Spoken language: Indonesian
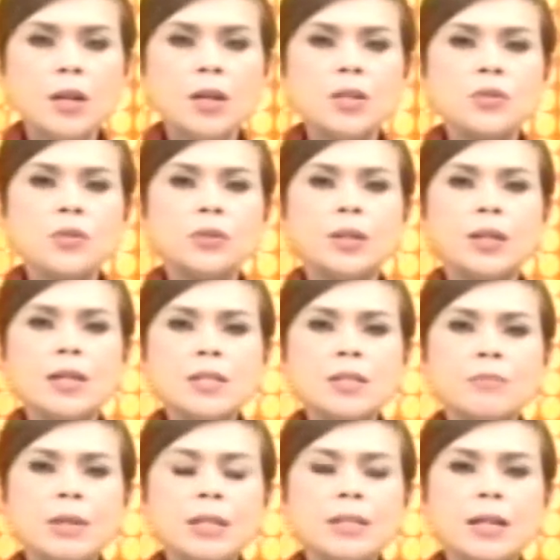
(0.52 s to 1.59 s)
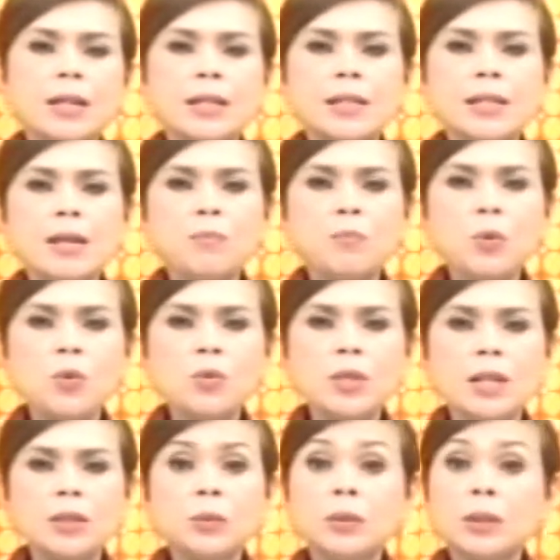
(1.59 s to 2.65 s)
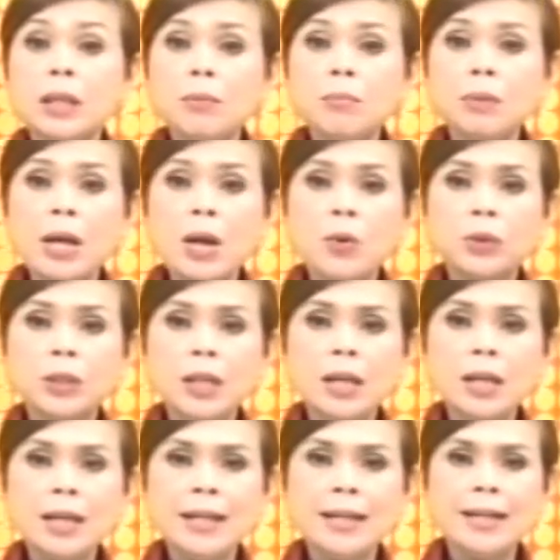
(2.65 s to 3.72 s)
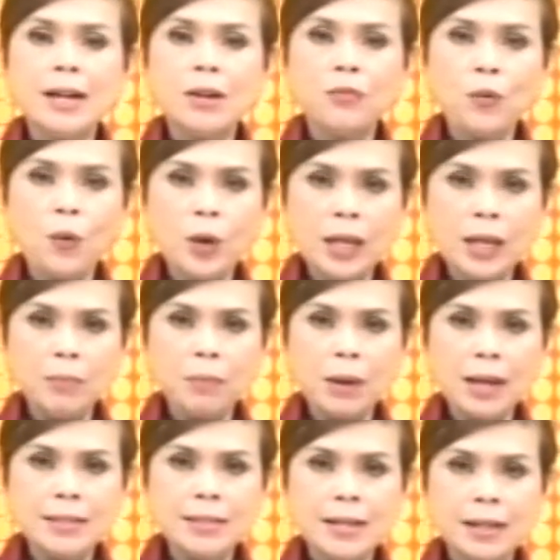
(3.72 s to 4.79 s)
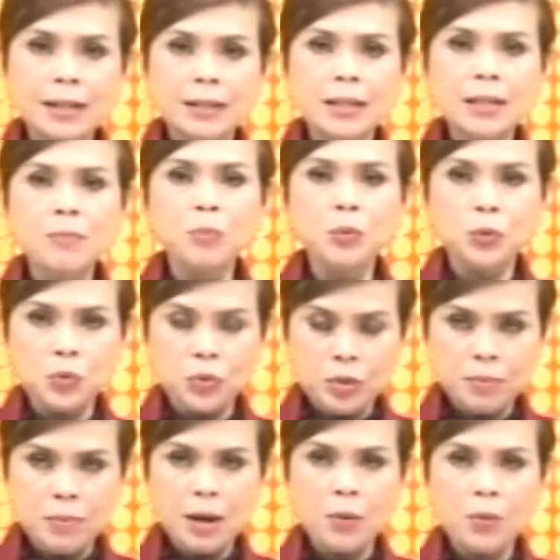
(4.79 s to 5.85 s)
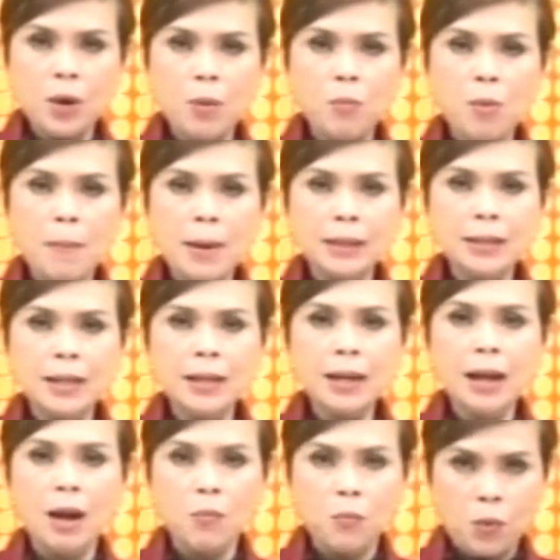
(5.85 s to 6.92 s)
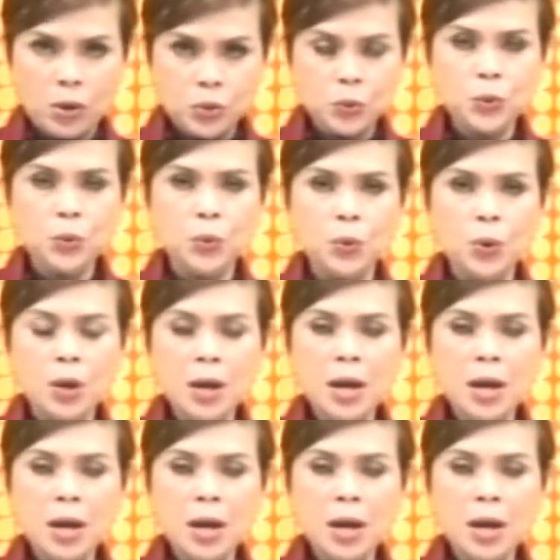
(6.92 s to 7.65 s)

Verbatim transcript: Saudara sebanyak 61 tim mengikuti Liga Voli Pelajar di Putusibau, Kabupaten Kapuas Hulu.